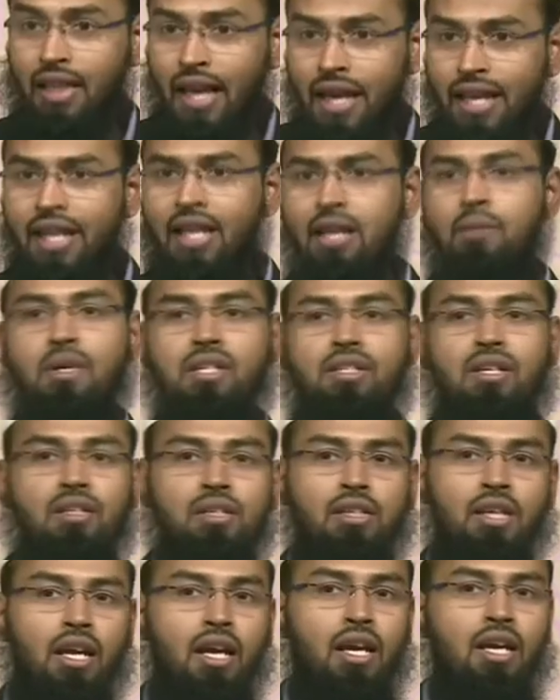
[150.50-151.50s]
कहने का मकसद
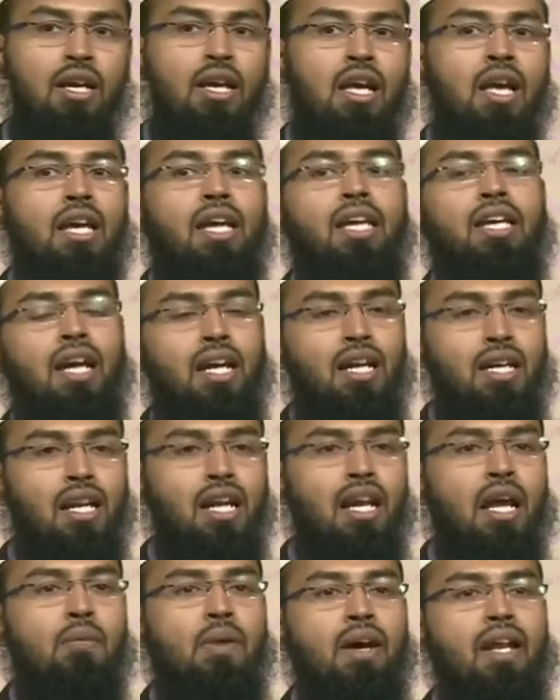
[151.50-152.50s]
ये है कि यकीन
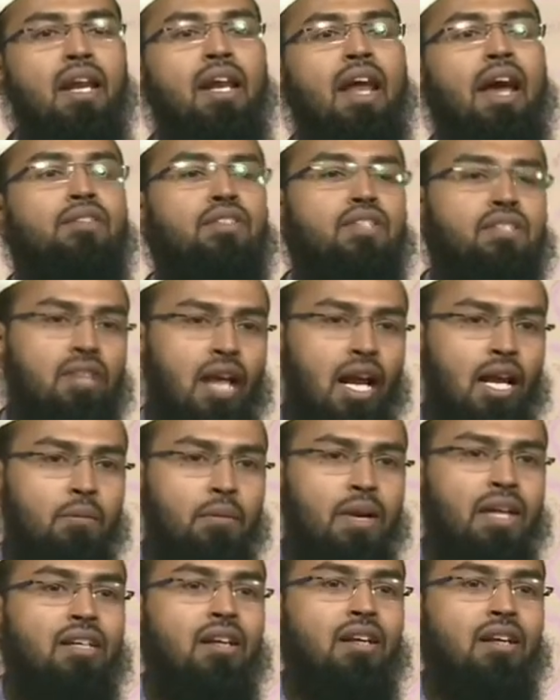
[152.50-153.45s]
हमारे लाइफ में